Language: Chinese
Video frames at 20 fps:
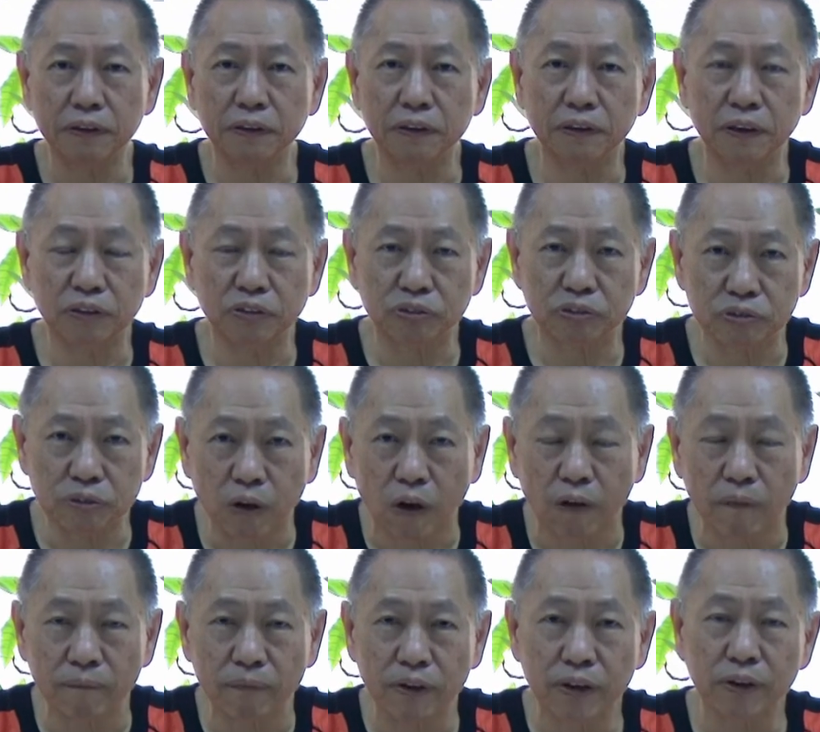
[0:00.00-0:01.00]
伊会失
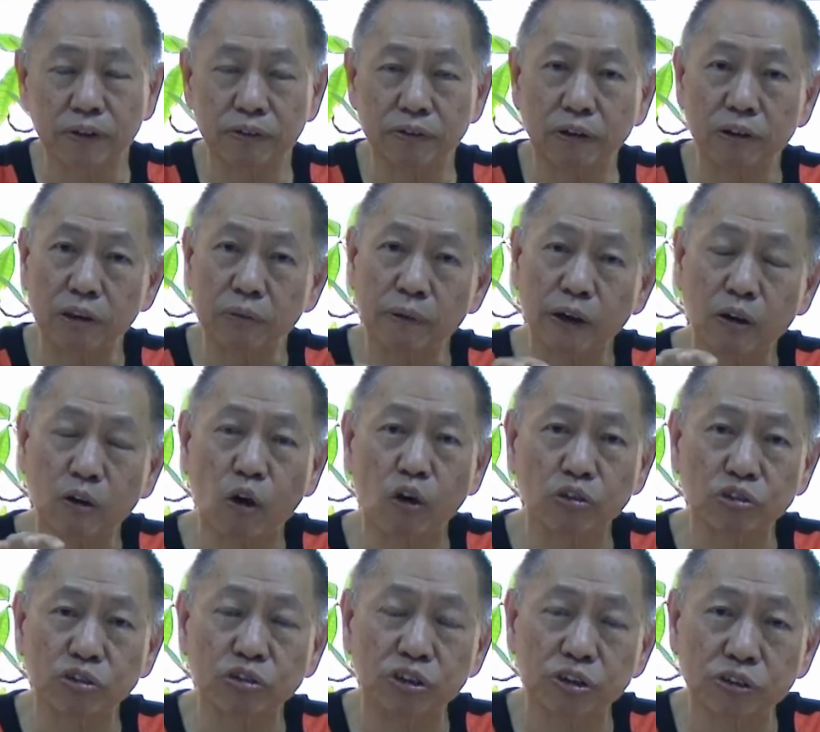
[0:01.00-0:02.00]
控。所以，伊要
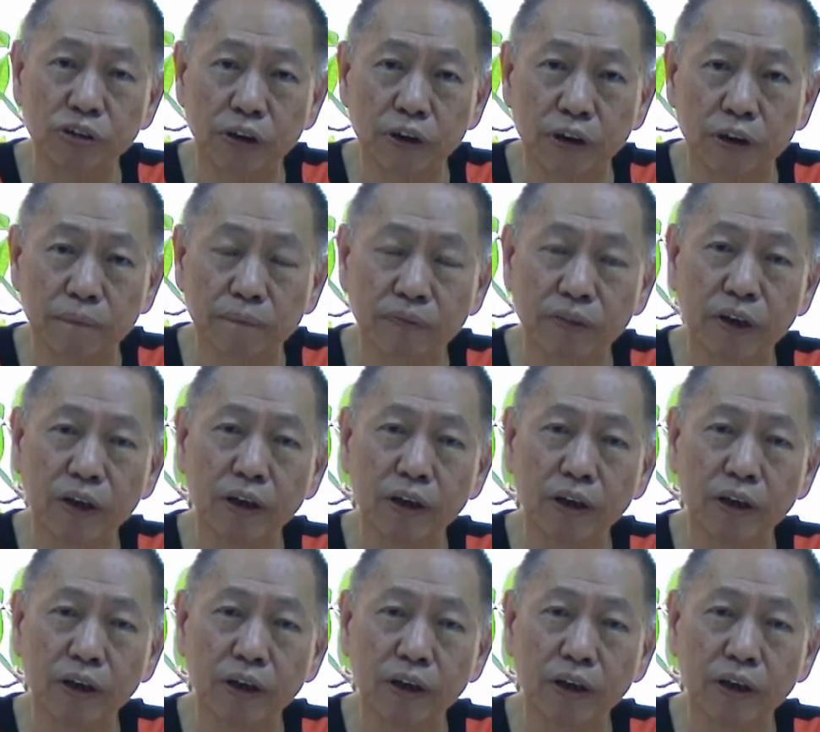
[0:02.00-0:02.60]
控制一切。